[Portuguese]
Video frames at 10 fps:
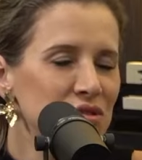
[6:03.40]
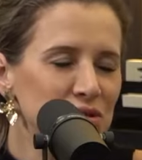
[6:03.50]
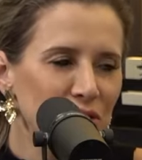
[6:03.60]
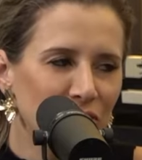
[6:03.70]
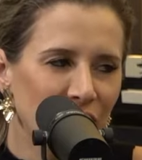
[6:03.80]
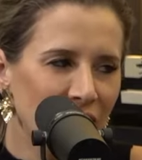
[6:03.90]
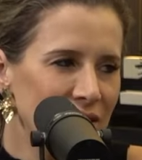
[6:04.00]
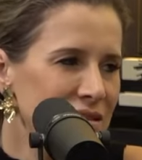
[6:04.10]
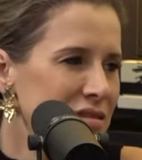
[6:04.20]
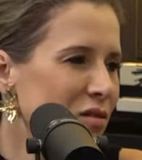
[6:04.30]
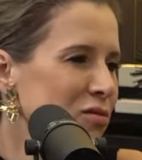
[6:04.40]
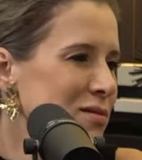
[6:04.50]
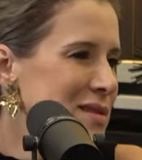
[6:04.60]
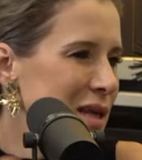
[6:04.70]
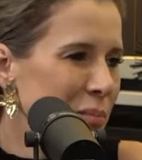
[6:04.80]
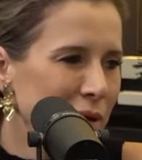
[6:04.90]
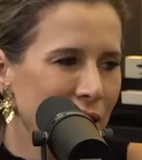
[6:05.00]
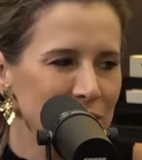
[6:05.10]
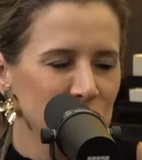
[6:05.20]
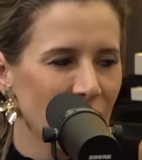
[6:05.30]
de sorvete são sempre
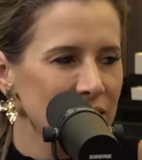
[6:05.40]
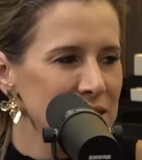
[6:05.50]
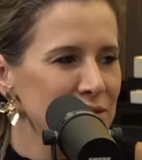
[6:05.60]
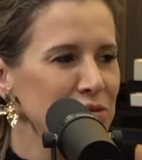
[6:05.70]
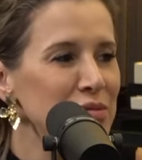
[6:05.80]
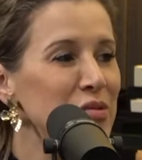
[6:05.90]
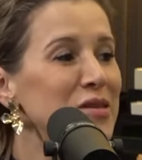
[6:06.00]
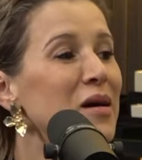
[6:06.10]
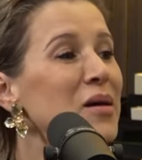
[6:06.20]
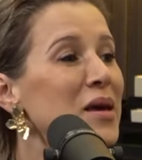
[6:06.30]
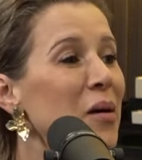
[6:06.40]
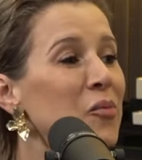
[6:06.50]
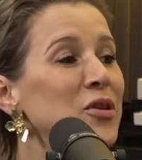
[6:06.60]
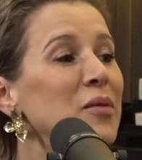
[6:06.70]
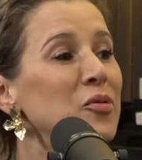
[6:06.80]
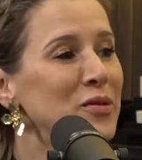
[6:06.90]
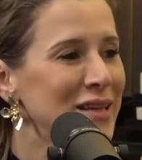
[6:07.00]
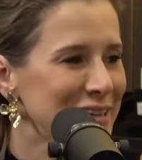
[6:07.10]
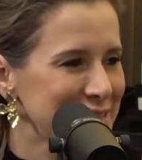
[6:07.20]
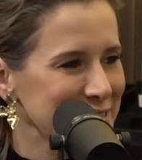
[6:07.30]
recheadas, é tudo muita, ah, muita
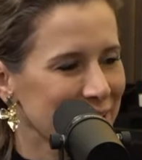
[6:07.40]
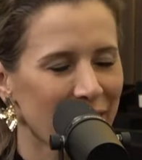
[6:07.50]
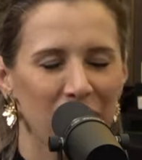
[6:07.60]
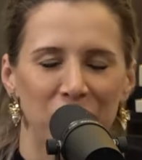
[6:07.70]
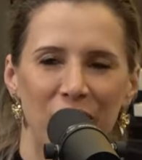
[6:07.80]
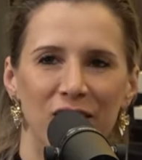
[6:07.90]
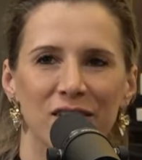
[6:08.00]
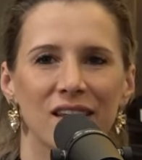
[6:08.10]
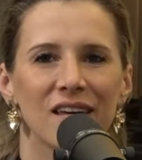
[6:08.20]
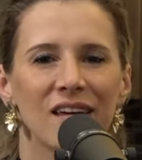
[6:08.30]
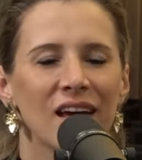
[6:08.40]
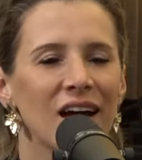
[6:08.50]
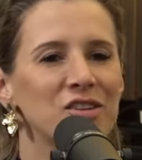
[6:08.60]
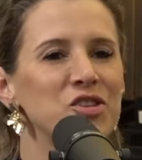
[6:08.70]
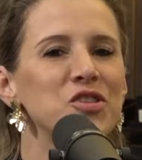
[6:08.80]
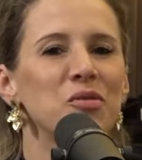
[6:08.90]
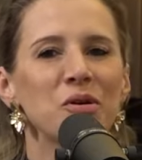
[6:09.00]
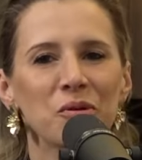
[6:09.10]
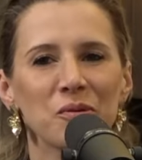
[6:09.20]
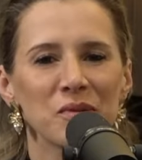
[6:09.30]
abundância, uhum. né? Eu falo uhum. que a gente não
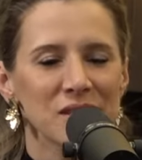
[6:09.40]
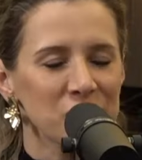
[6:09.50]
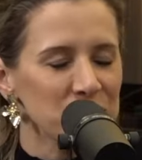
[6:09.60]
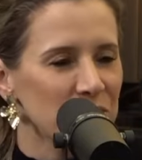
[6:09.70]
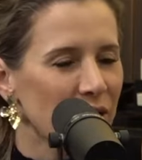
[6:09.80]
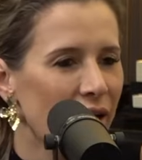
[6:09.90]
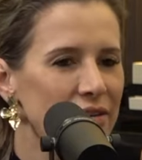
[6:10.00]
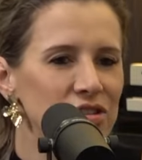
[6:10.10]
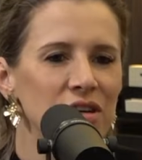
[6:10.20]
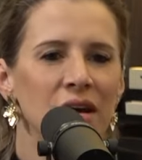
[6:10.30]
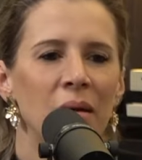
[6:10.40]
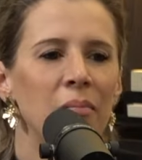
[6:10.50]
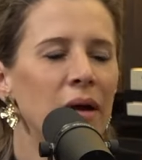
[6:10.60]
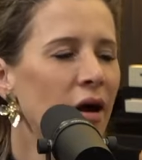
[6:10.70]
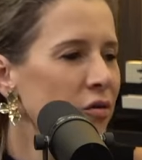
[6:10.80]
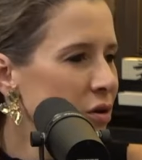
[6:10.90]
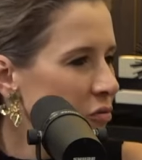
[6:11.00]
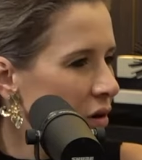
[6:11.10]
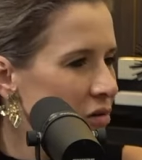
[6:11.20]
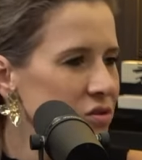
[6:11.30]
economiza no chocolate. Brownie
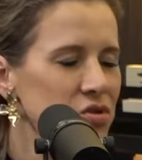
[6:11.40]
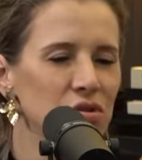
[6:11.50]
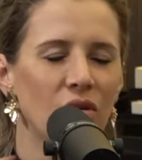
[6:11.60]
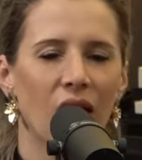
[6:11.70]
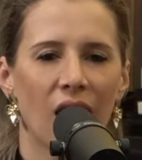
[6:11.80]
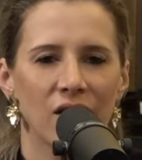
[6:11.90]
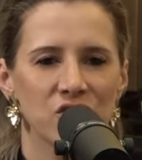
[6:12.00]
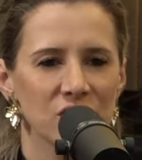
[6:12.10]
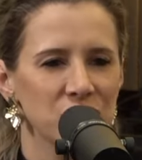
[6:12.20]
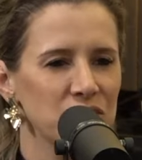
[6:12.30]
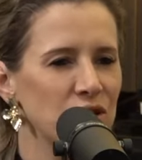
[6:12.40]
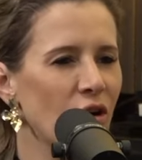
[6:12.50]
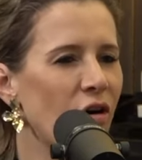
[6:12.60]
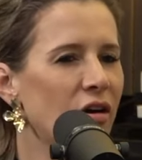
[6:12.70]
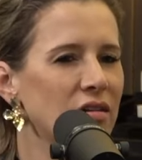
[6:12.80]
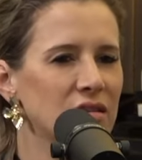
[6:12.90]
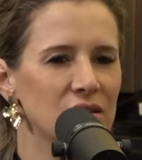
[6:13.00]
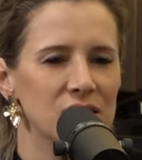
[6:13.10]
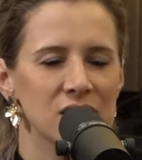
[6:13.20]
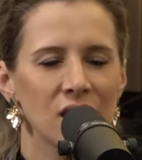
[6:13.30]
com calda de chocolate, as
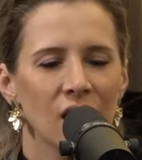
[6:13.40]
tortas,